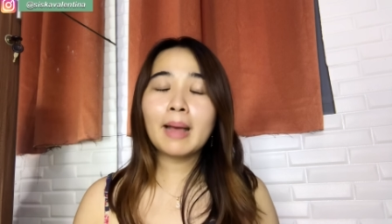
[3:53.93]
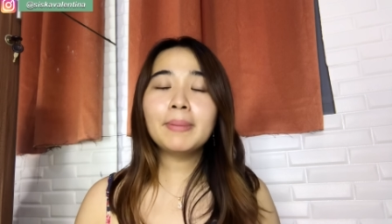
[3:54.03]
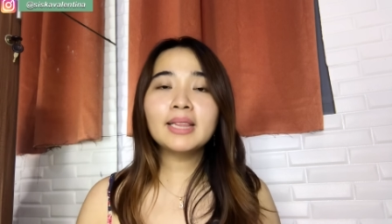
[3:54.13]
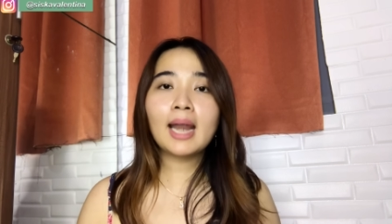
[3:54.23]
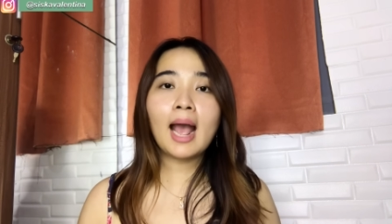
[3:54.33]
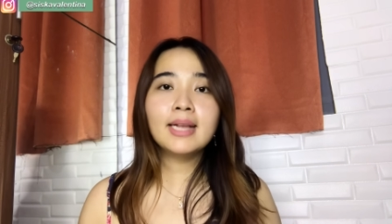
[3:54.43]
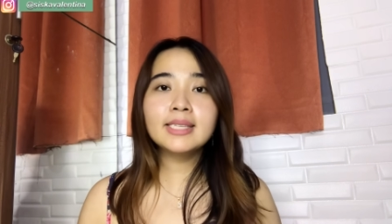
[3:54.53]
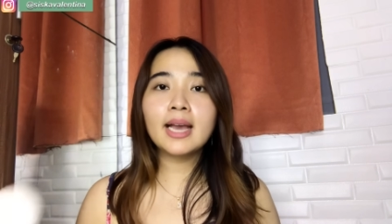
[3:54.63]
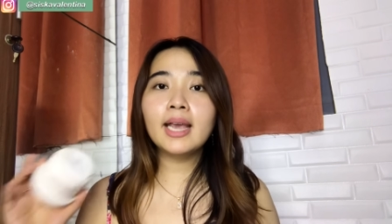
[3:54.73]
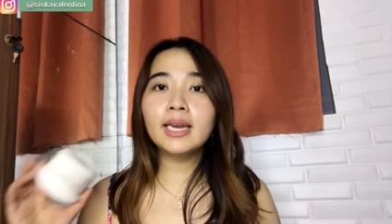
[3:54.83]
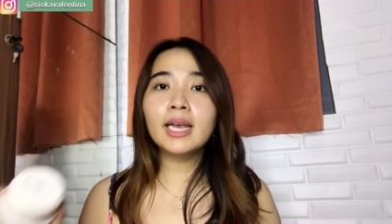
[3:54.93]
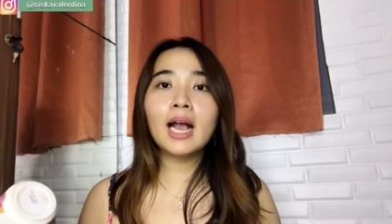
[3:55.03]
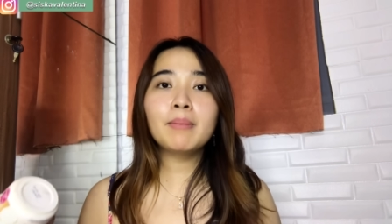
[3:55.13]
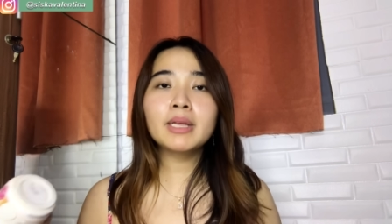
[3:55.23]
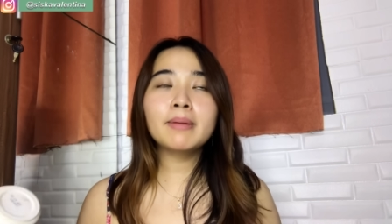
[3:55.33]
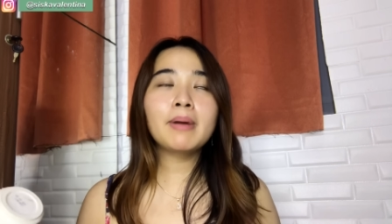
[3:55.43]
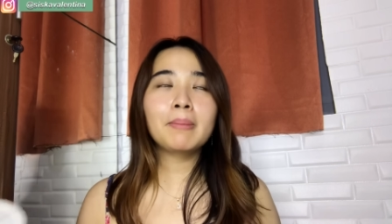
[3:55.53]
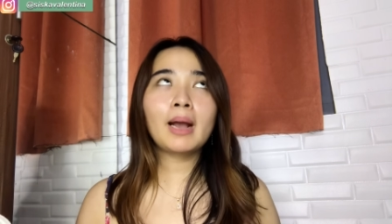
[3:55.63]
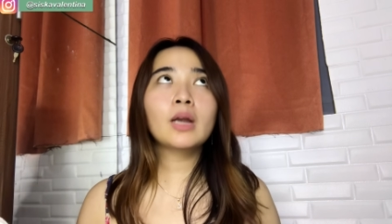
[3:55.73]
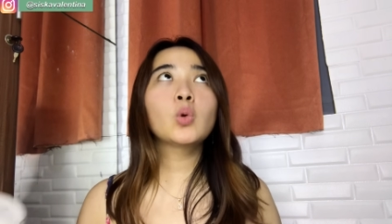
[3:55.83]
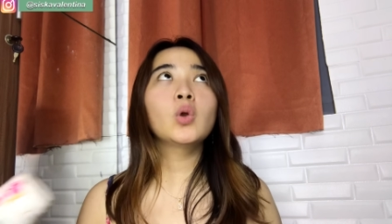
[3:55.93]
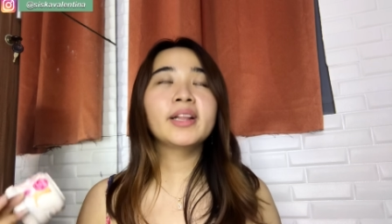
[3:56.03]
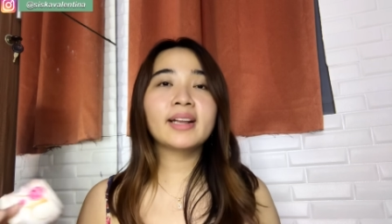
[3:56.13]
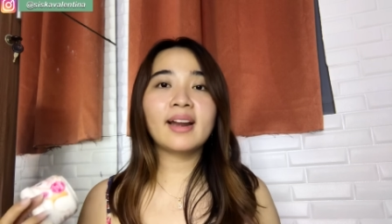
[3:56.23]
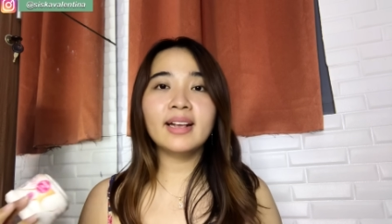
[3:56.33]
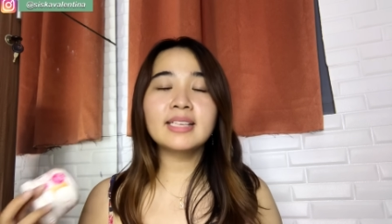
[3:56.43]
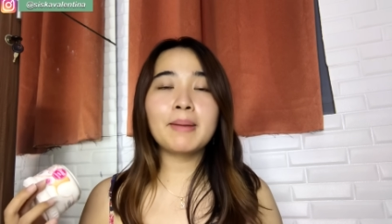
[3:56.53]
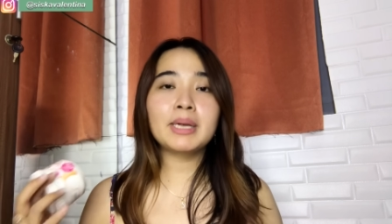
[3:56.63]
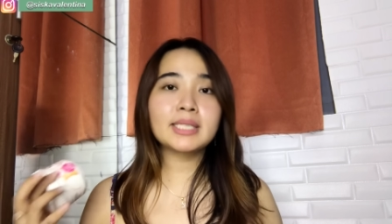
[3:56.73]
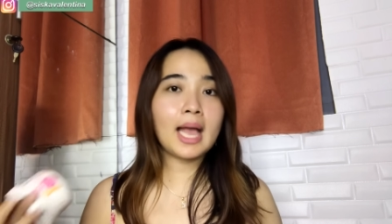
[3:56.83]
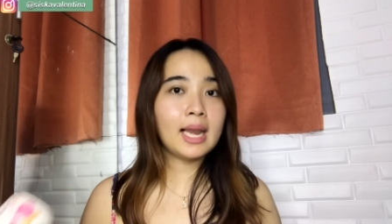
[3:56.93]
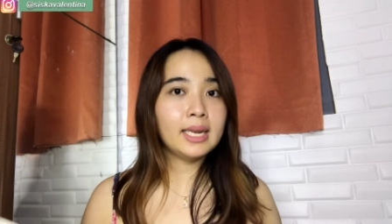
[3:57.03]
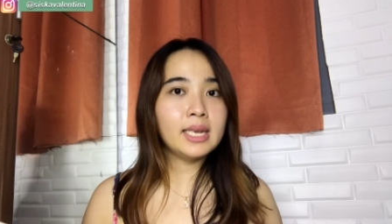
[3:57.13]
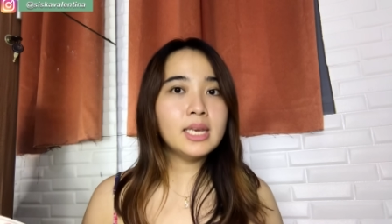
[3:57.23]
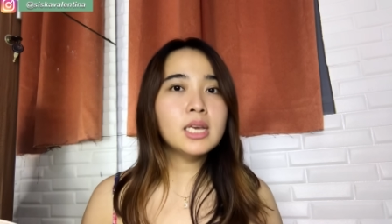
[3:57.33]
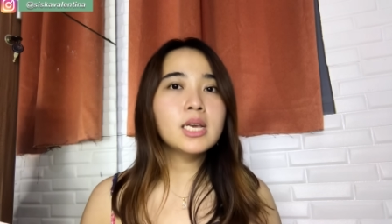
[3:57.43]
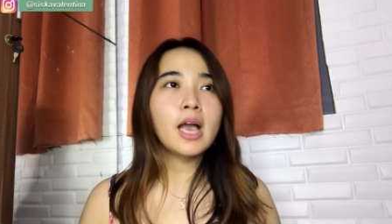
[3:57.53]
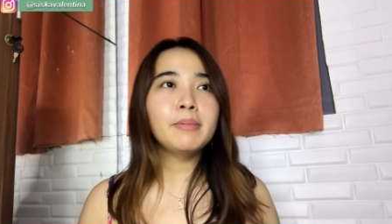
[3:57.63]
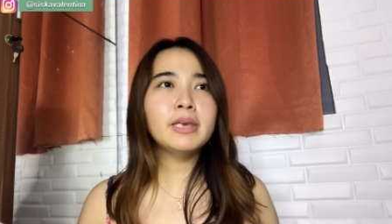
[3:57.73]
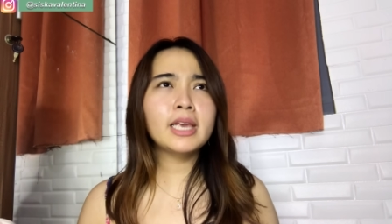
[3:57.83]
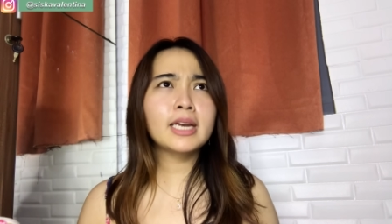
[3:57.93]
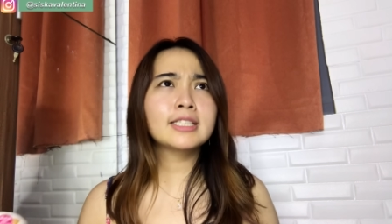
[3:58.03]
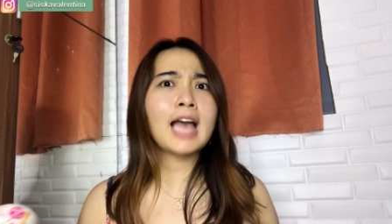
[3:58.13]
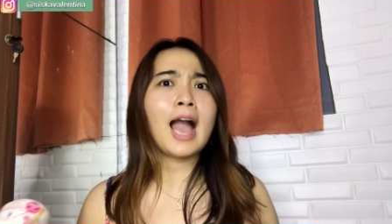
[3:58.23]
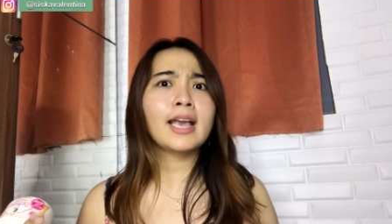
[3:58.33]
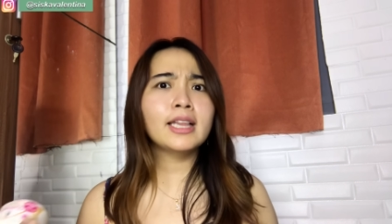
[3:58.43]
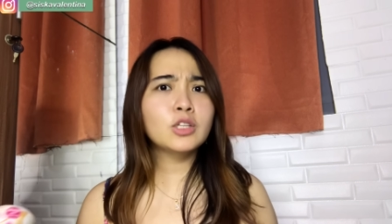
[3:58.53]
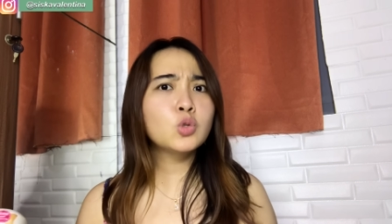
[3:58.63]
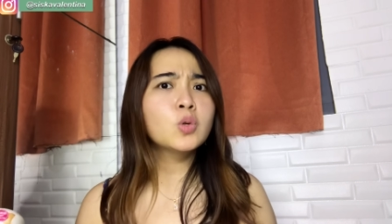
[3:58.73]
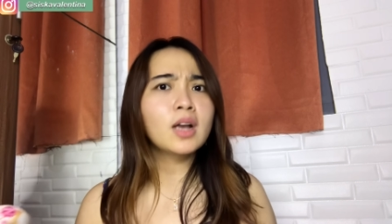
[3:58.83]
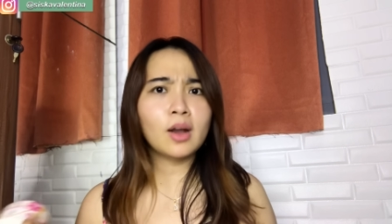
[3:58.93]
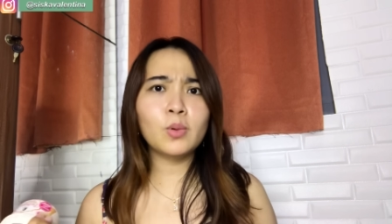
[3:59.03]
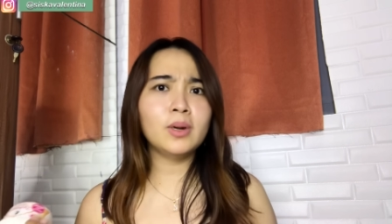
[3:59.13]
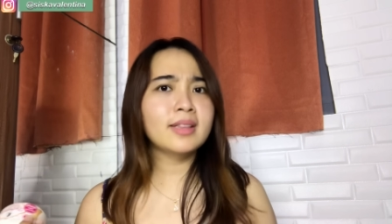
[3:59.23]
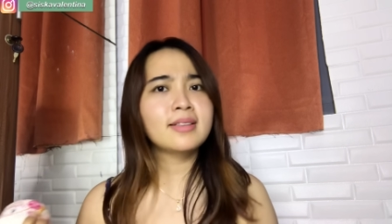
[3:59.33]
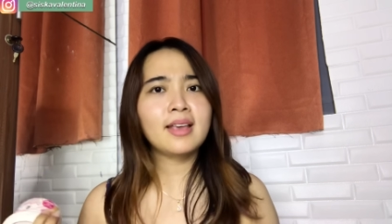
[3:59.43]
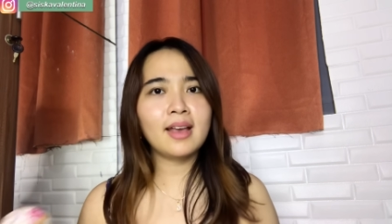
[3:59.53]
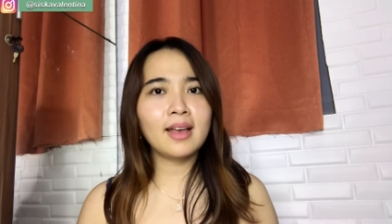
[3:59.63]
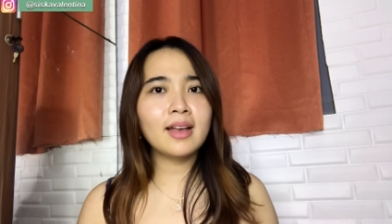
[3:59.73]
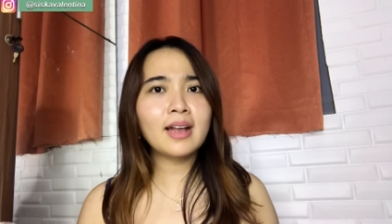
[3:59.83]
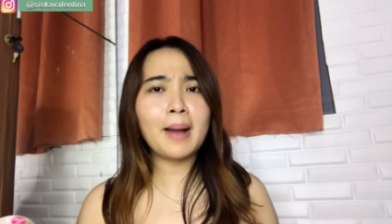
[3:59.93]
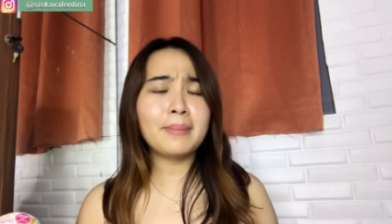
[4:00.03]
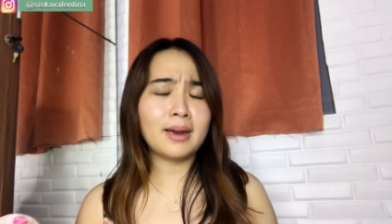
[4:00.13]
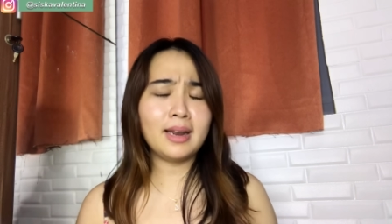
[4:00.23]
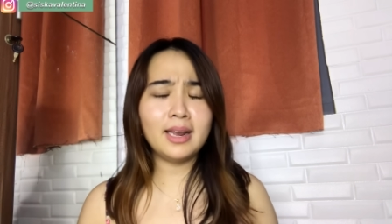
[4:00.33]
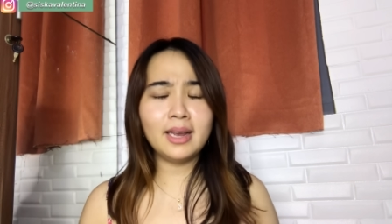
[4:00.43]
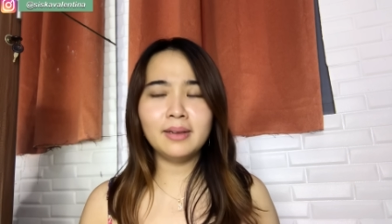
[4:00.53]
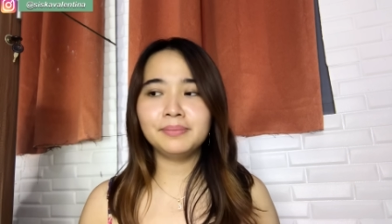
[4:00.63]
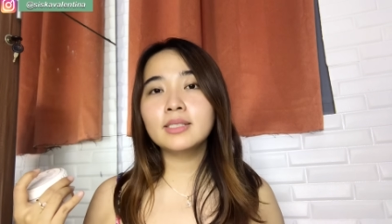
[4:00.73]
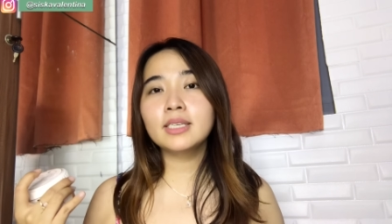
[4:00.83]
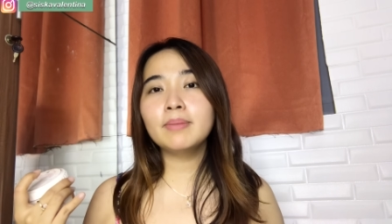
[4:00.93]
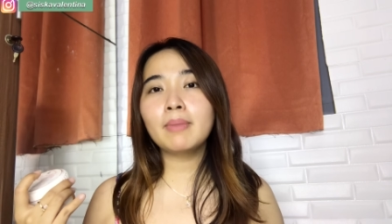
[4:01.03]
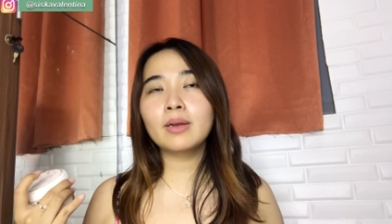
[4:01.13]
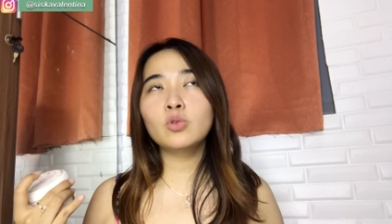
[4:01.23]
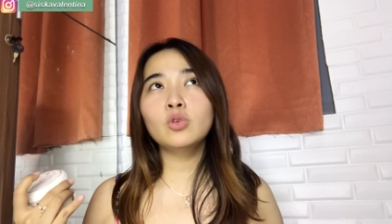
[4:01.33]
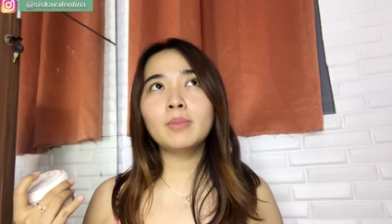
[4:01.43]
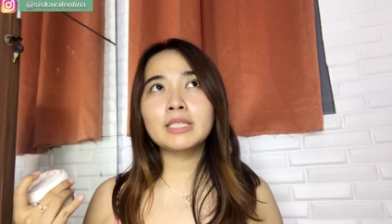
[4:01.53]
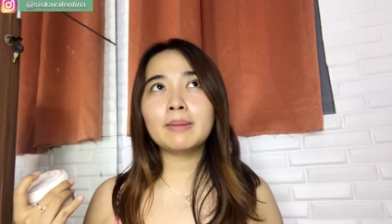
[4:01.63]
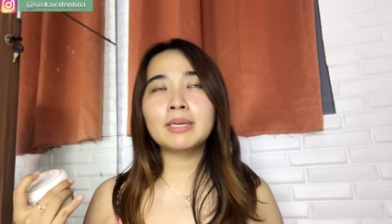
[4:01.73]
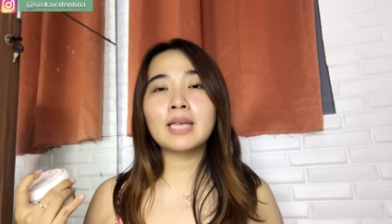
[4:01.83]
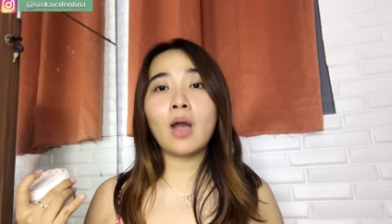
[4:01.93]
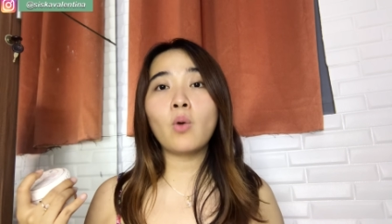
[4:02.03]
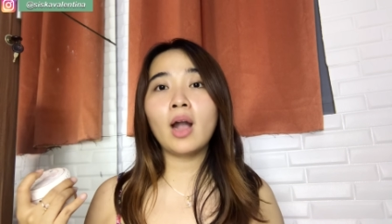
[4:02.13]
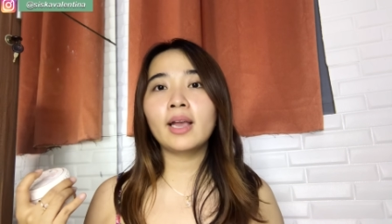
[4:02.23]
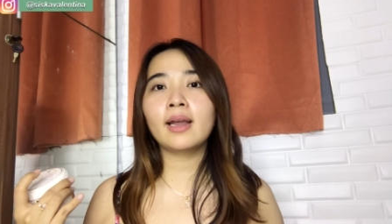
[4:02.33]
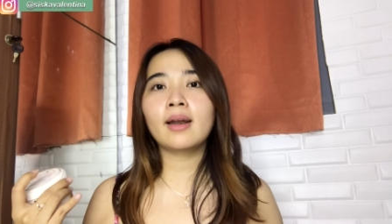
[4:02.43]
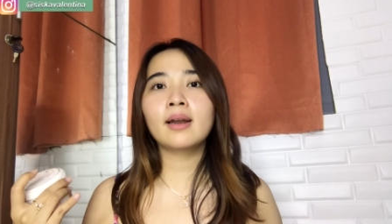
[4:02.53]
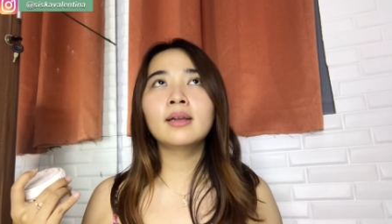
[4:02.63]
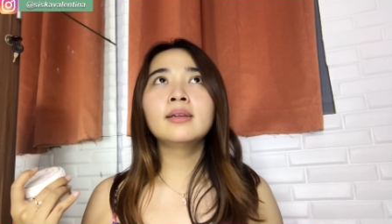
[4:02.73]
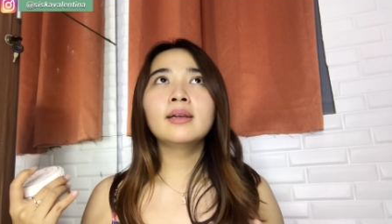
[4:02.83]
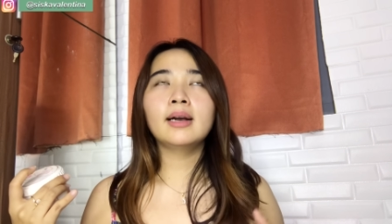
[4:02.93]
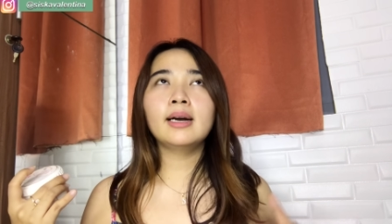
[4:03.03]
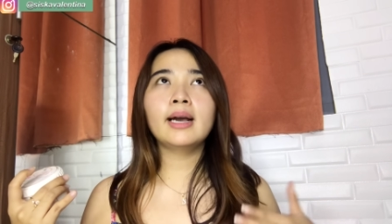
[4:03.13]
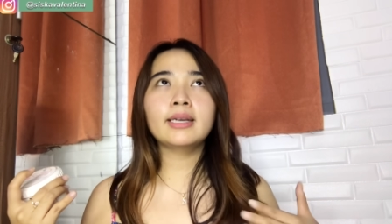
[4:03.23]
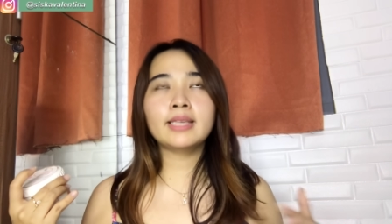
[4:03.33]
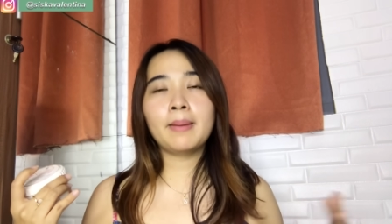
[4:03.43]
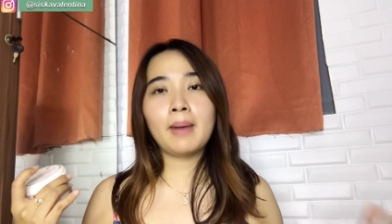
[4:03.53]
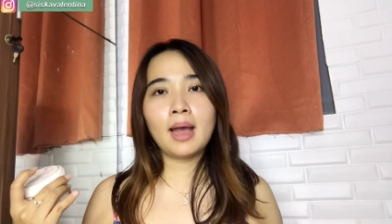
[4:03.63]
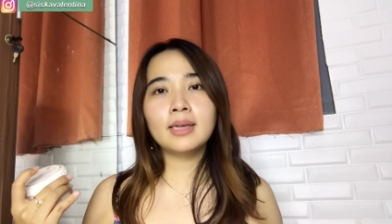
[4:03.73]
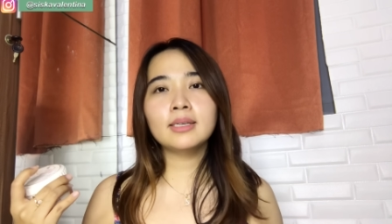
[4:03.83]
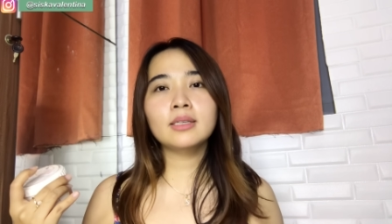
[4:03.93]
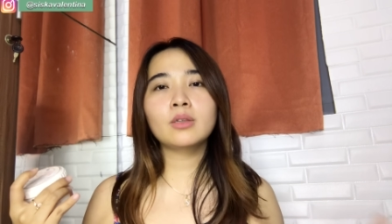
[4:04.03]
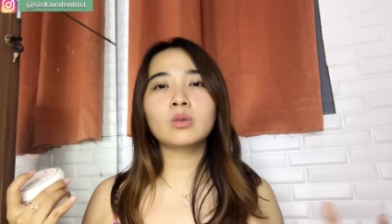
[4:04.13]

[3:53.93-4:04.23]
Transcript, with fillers: tapi tenang aja ini nggak menyebabkan kulit kering sama sekali nggak bikin sakit juga kulitnya nggak perih jadi dulu masa-masa aku akhir uh, eh, SMA